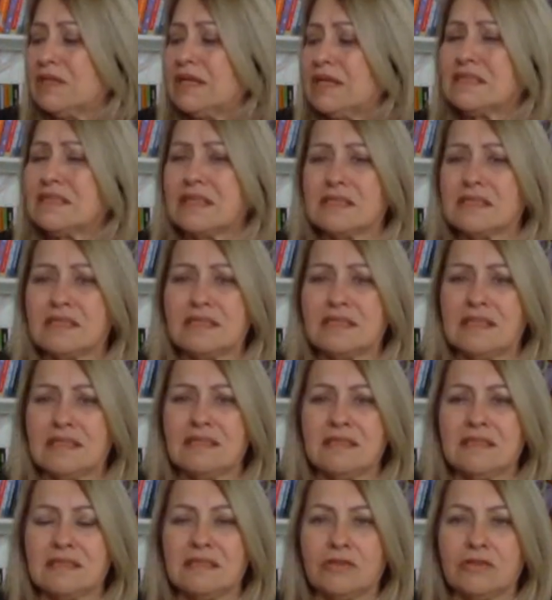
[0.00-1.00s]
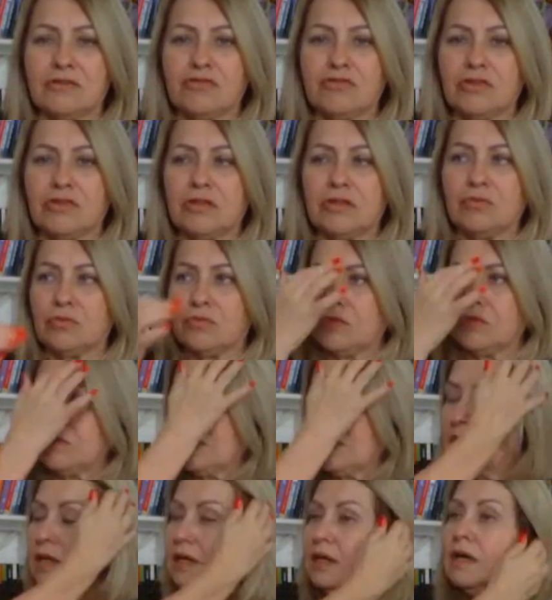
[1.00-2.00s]
dessas, desses sentidos.
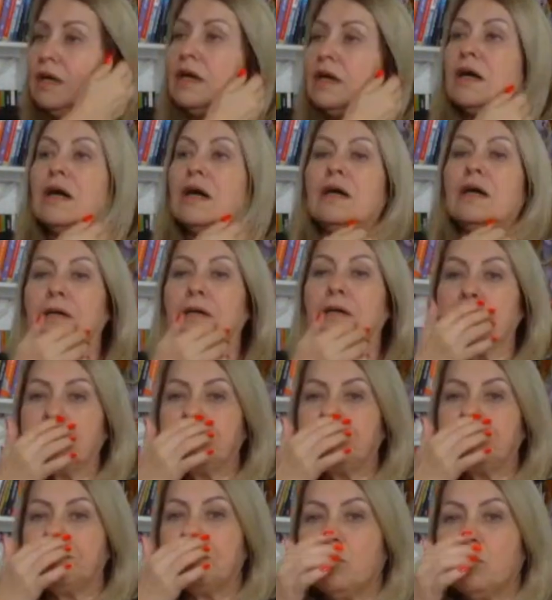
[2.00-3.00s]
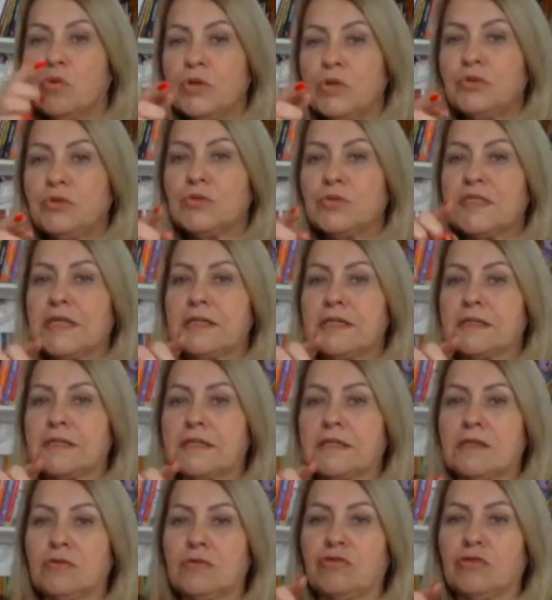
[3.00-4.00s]
Hum, muito
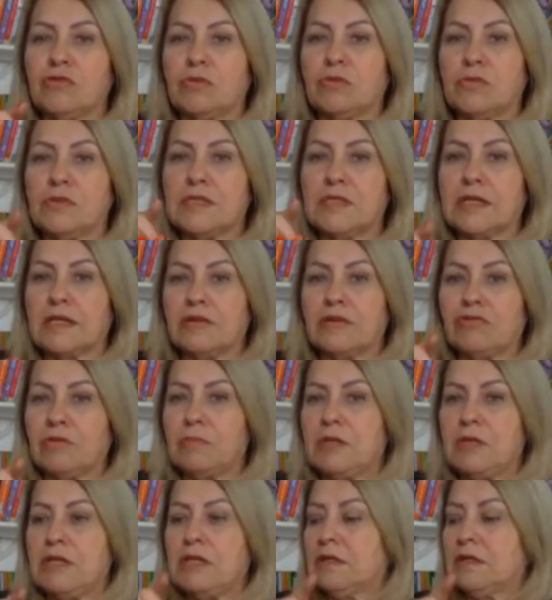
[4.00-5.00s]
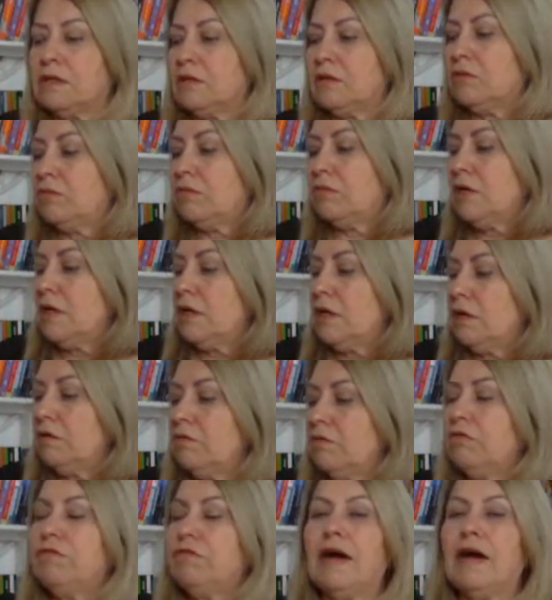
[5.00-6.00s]
serzinho de luz aqui, geminiano,
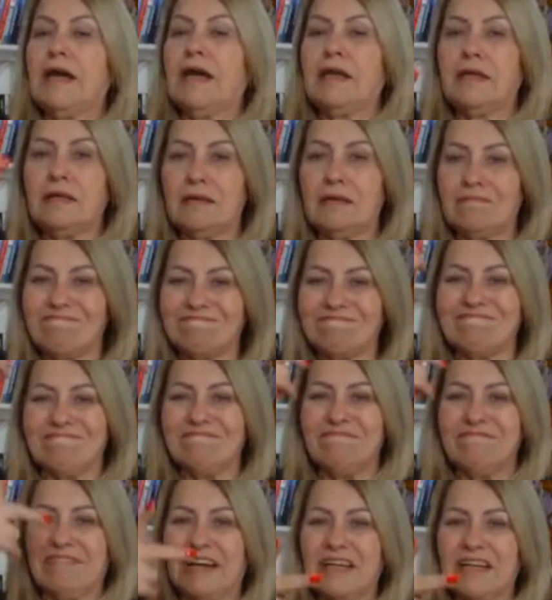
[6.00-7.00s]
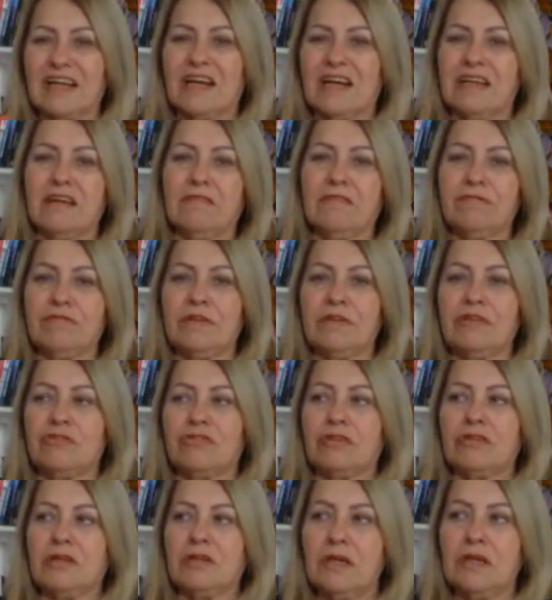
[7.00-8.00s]
vai, vai cair a
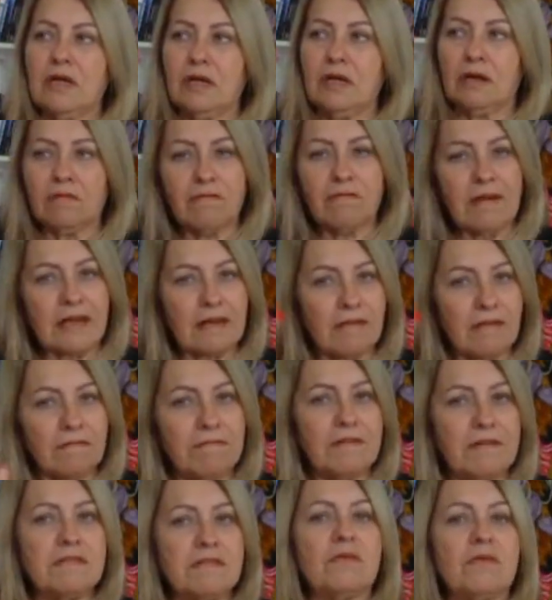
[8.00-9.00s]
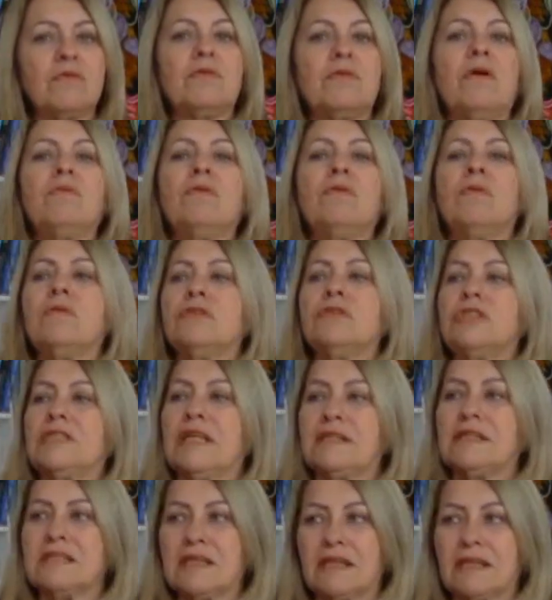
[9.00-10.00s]
ficha, vai fazer o download
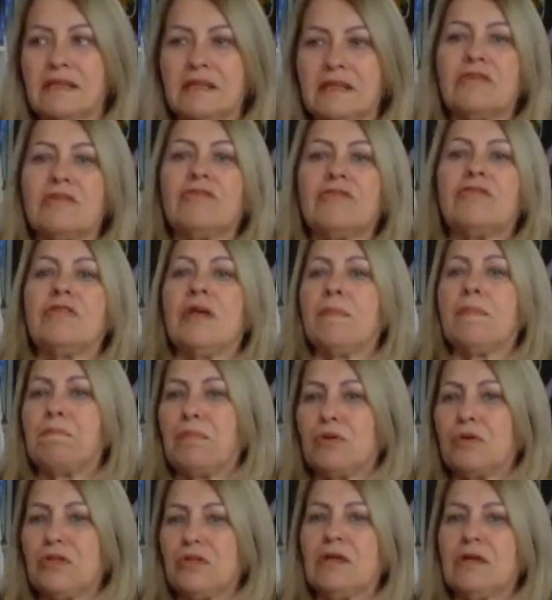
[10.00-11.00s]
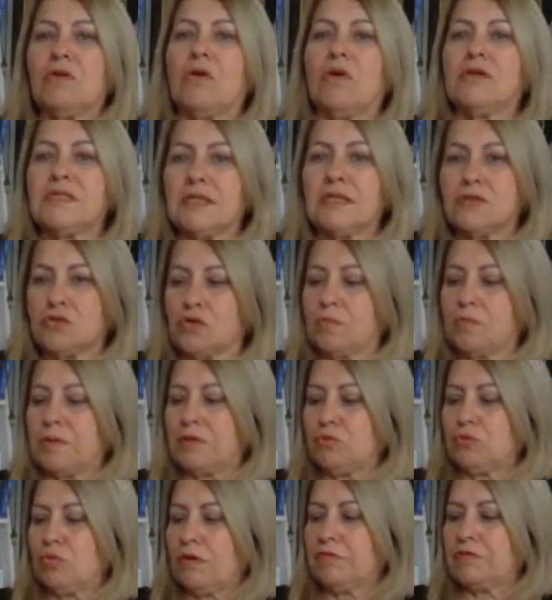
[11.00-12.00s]
dessa energia poderosa sobre
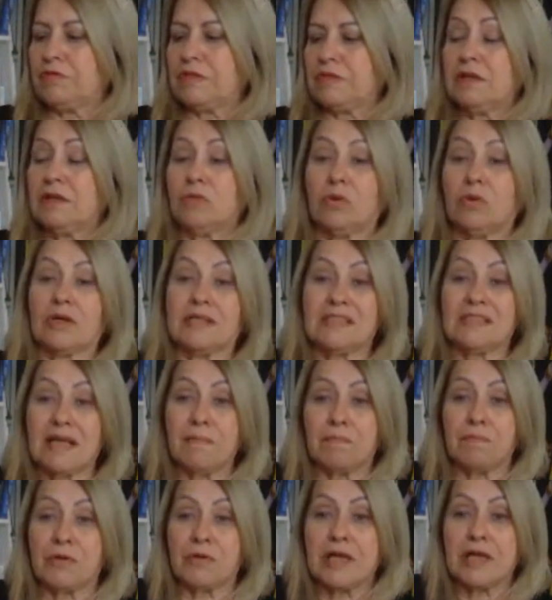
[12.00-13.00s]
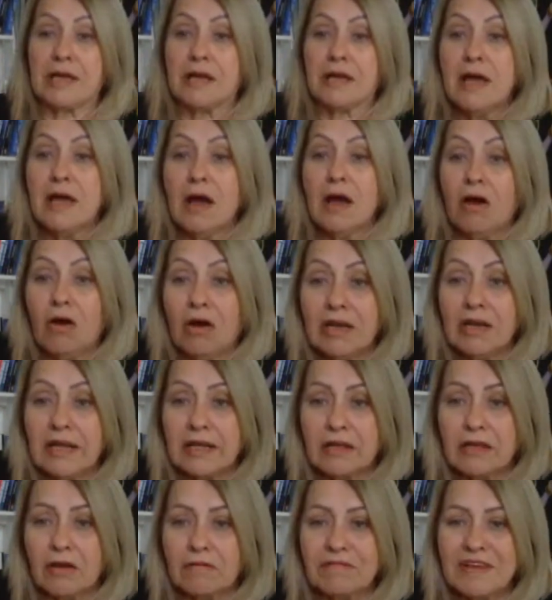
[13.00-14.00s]
a tua vida agora. Sabe por quê? Olha
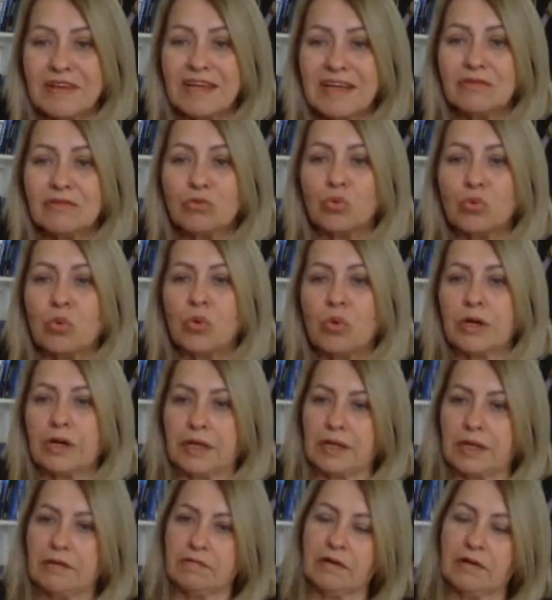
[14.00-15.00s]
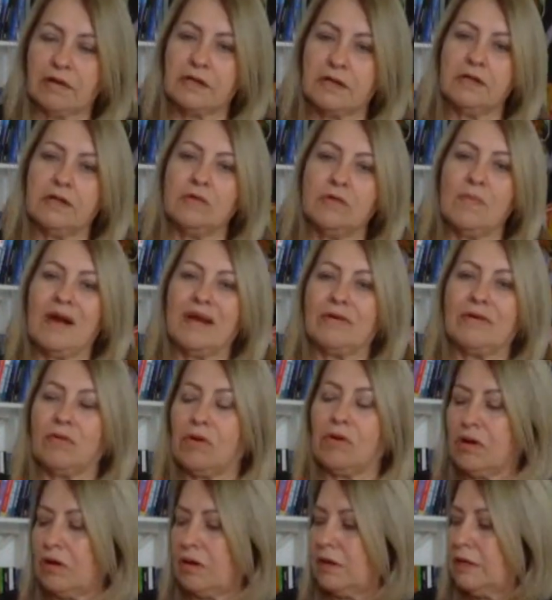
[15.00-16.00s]
aqui, ó, vem a torre, esse arcano
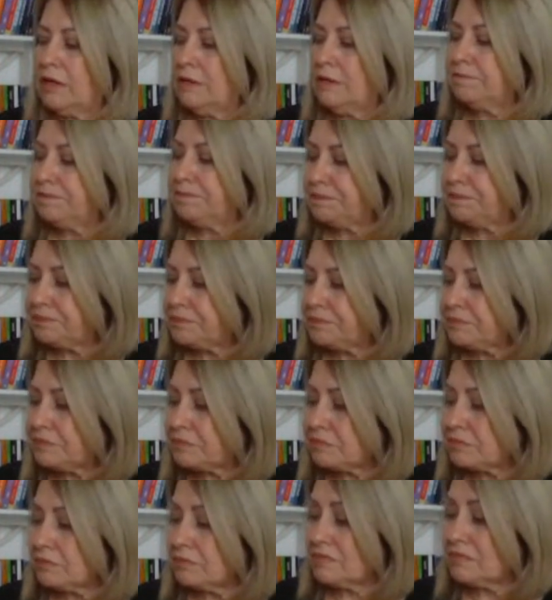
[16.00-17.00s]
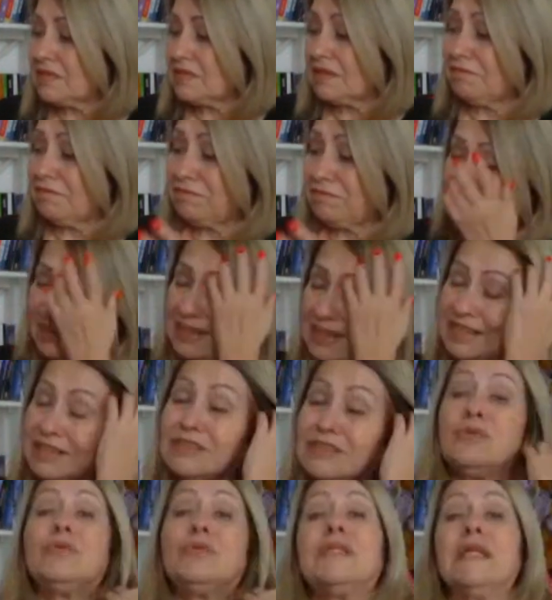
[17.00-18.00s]
maior
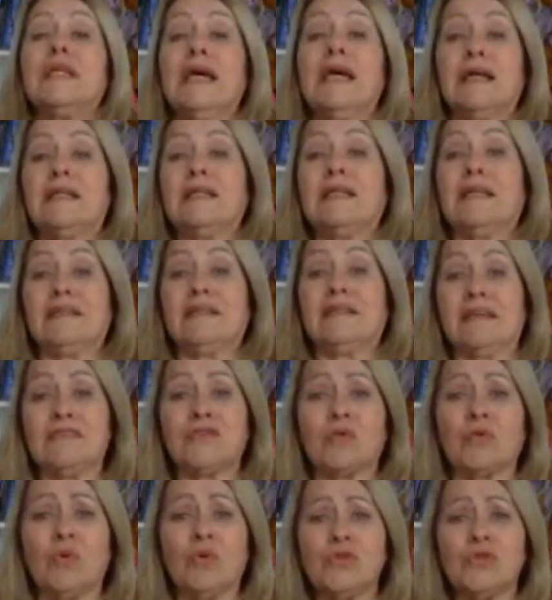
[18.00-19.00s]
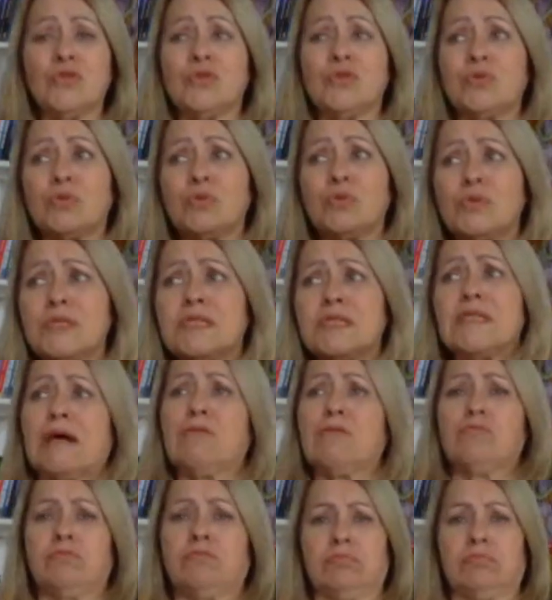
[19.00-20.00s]
falando de
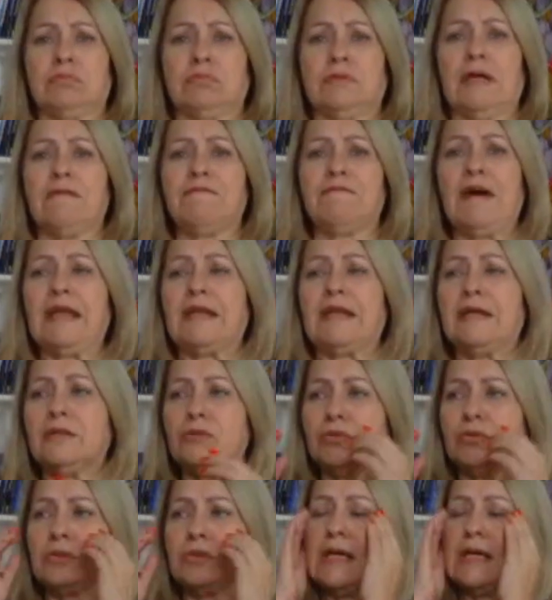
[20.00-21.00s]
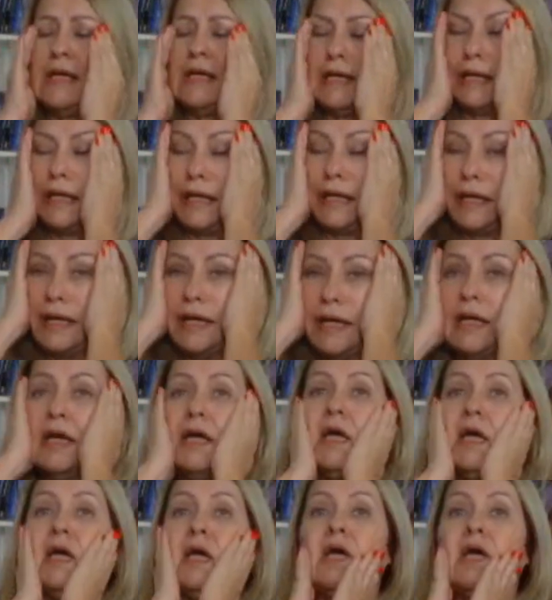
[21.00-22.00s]
desconstrução, está falando de
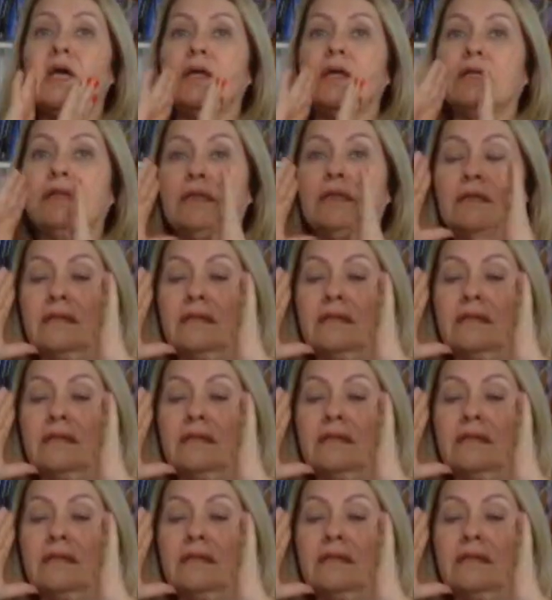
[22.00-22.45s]
é,